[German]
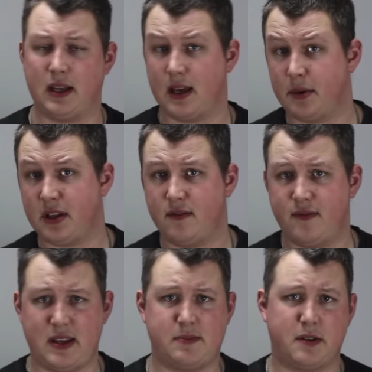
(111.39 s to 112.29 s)
Ich habe euch die
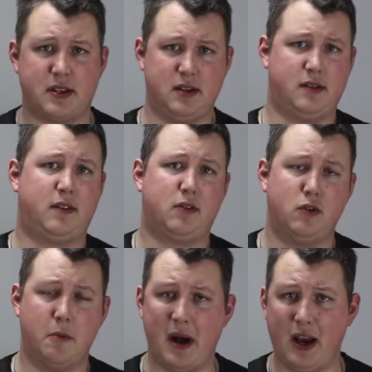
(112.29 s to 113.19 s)
Facebook-Seite
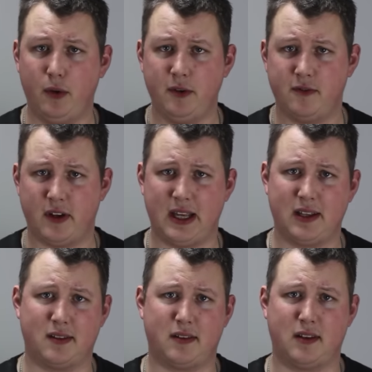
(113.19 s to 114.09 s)
dazu mal unten
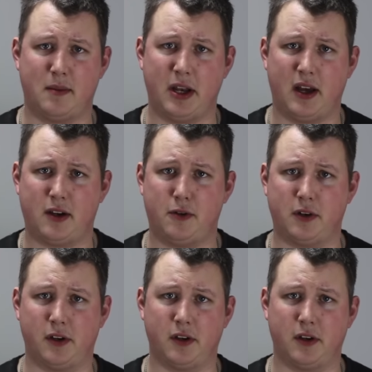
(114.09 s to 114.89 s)
verlinkt, dass ihr da mal nachgucken